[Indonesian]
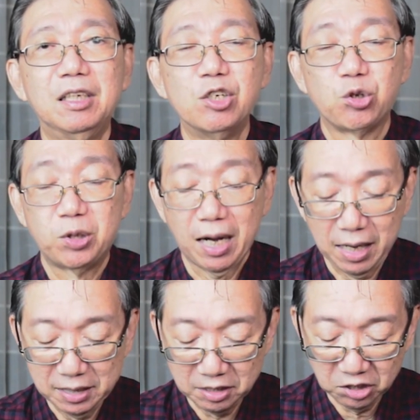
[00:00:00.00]

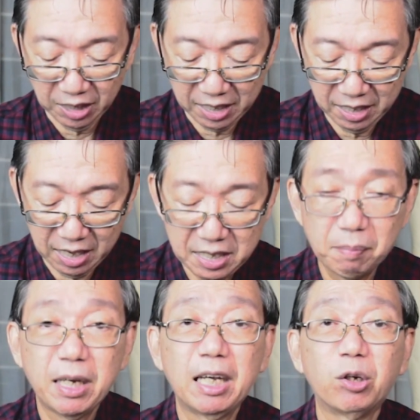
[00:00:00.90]
Saudara dan saya
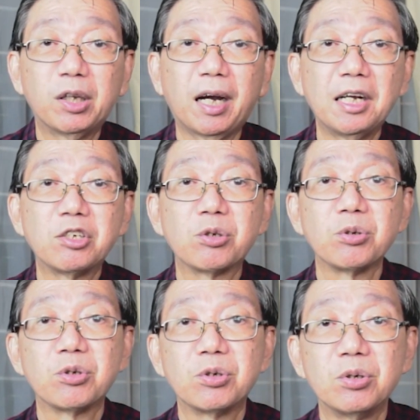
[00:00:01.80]
yang mengikuti
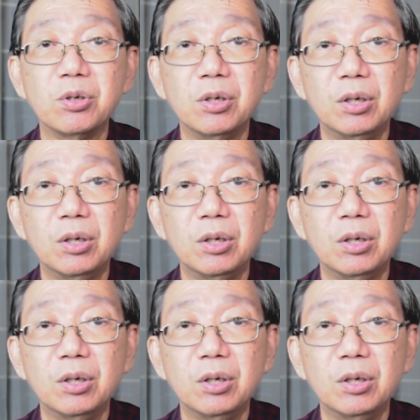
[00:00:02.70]
Kristus,